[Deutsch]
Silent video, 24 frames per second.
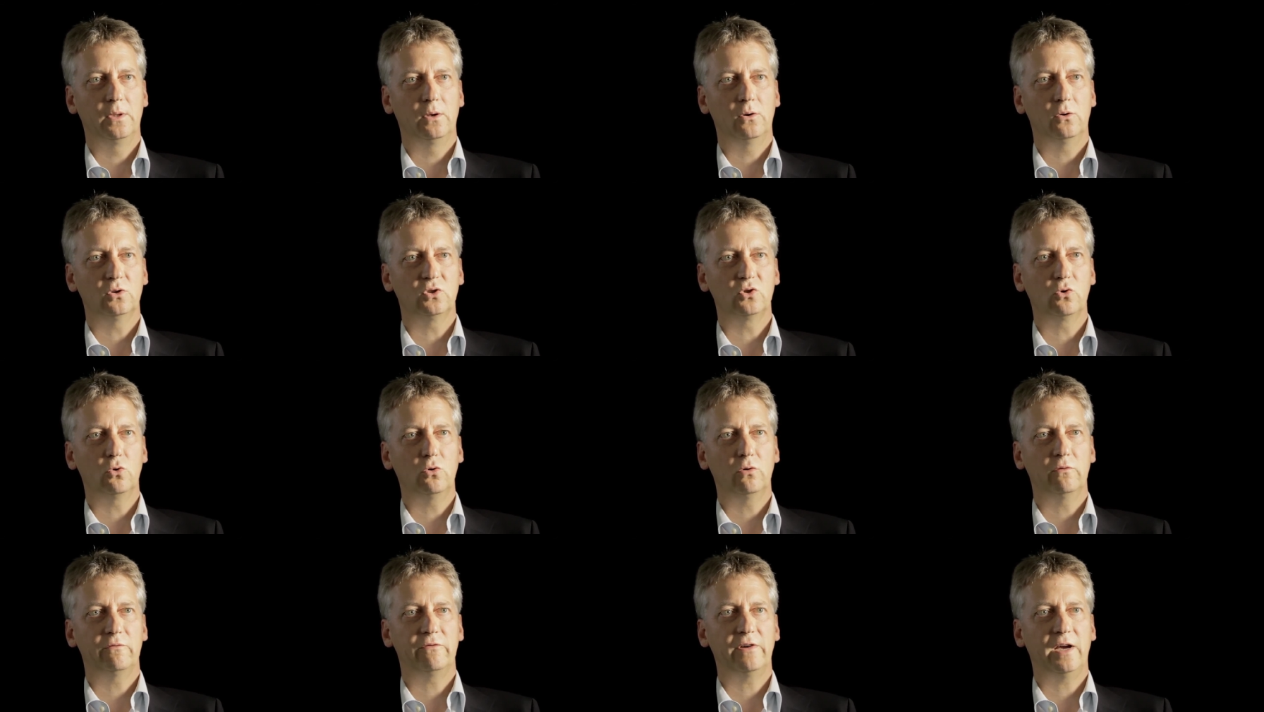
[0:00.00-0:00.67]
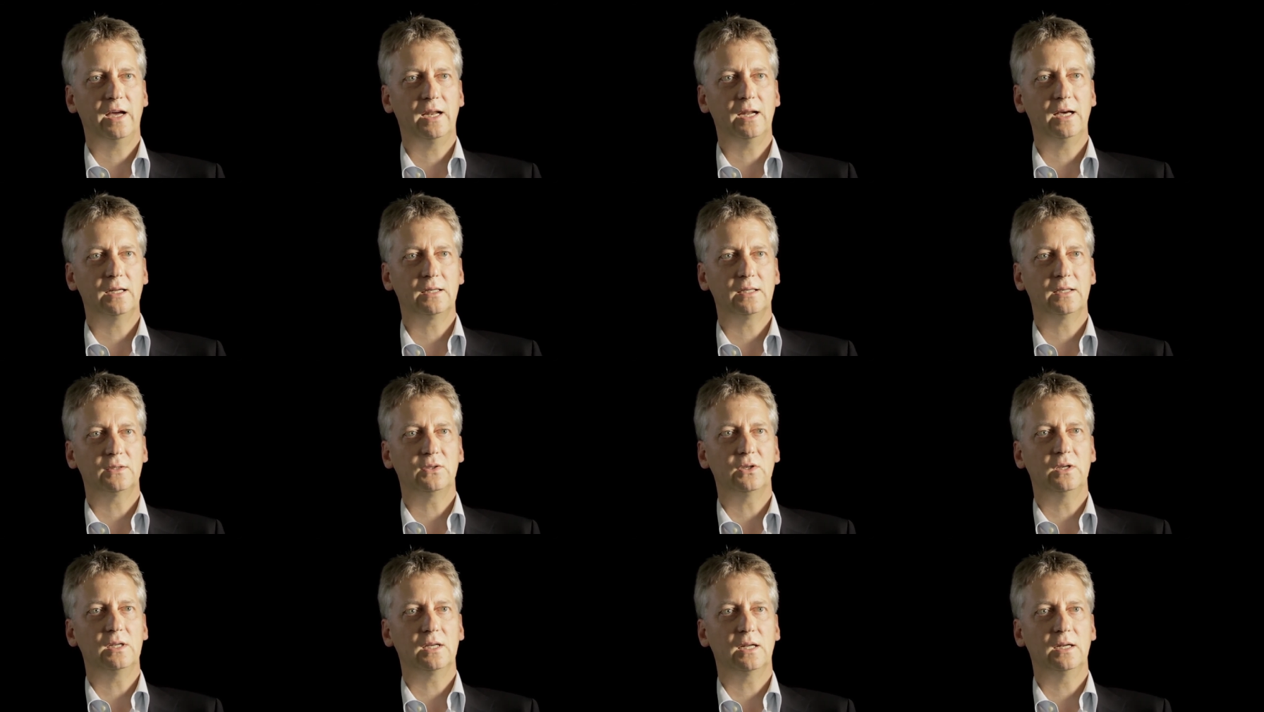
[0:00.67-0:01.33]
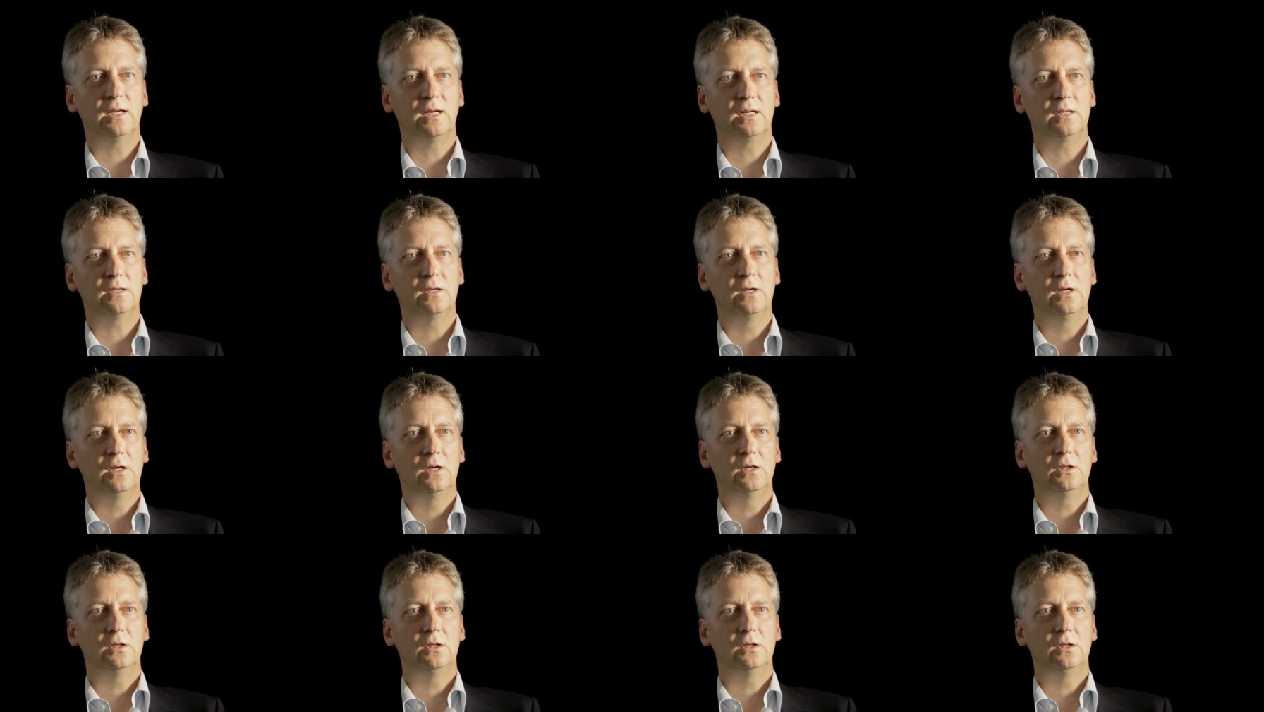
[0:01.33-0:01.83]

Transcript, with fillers: Und so verändert das Internet